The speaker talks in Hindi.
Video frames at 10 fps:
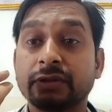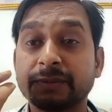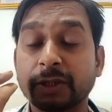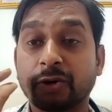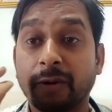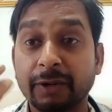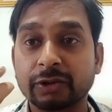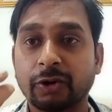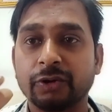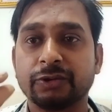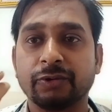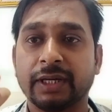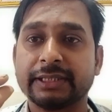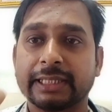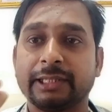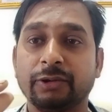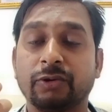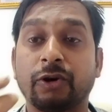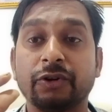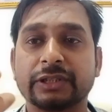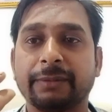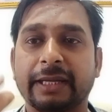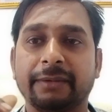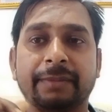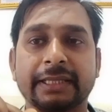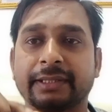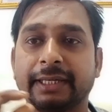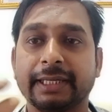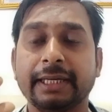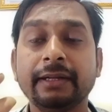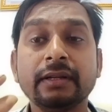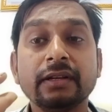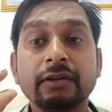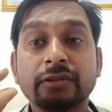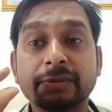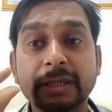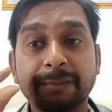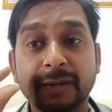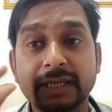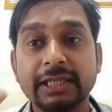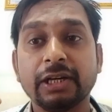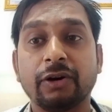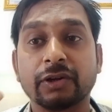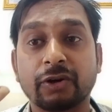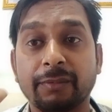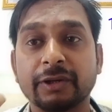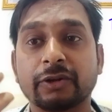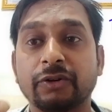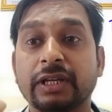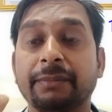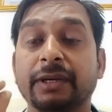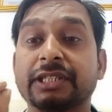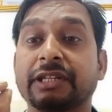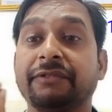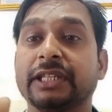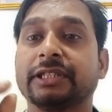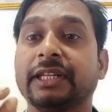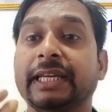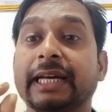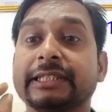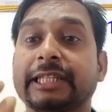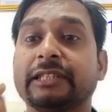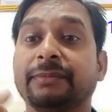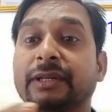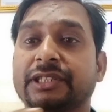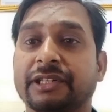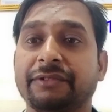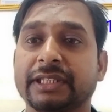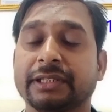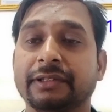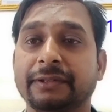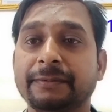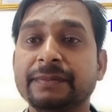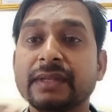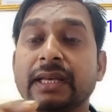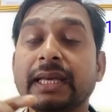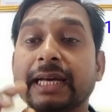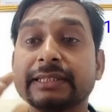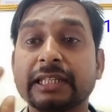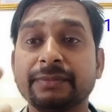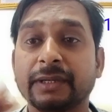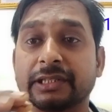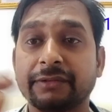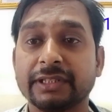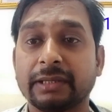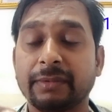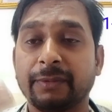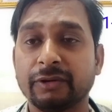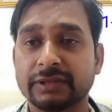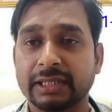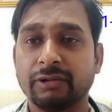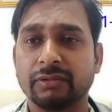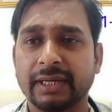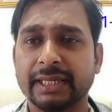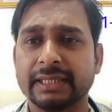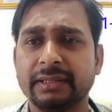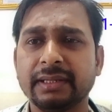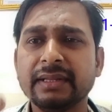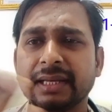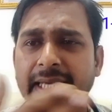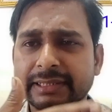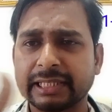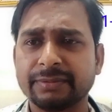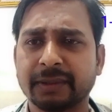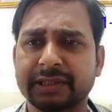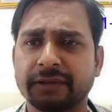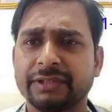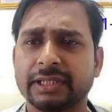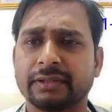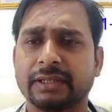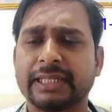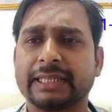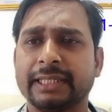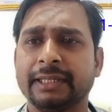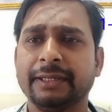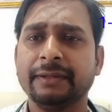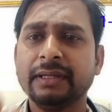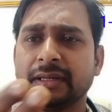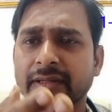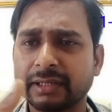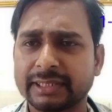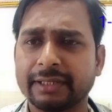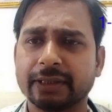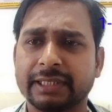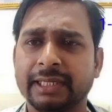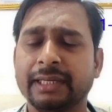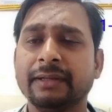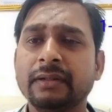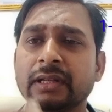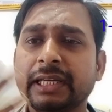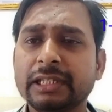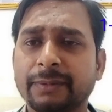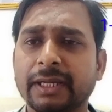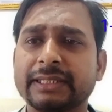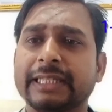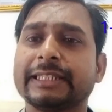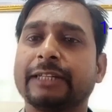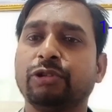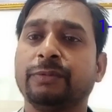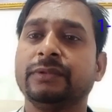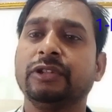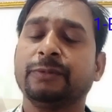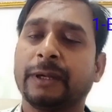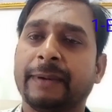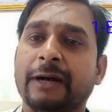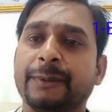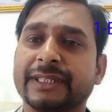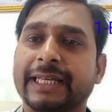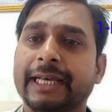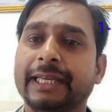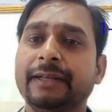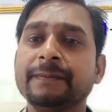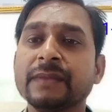सबसे कॉमन कॉज जो है साथियों कॉज के बारे में बात करेंगे सबसे पहली और कॉमन कॉज है मस्टरवेशन एक्सेस मस्टरवेशन एक्सेस मस्टरवेशन में बहुत से लोग हैं कि एक्सेस मस्टरवेशन कर जाते हैं करते रहते हैं इस वजह से इसका दुष्प्रभाव पड़ता है